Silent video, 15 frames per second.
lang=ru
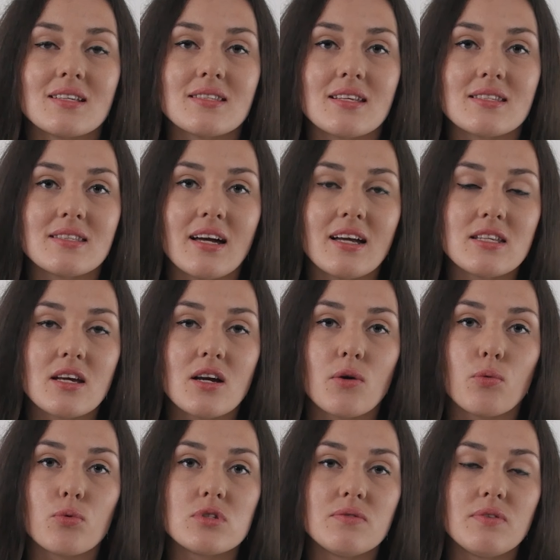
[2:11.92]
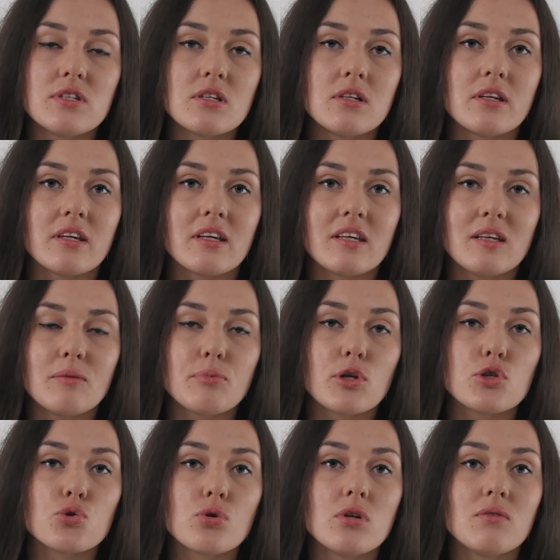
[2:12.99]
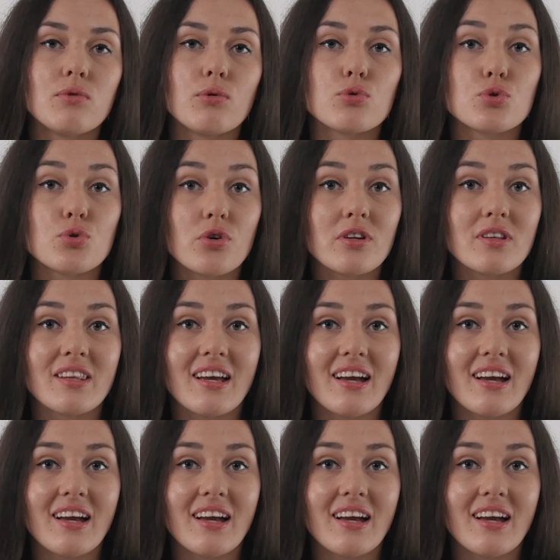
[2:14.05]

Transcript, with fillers: создать удивительный и причудливый узор на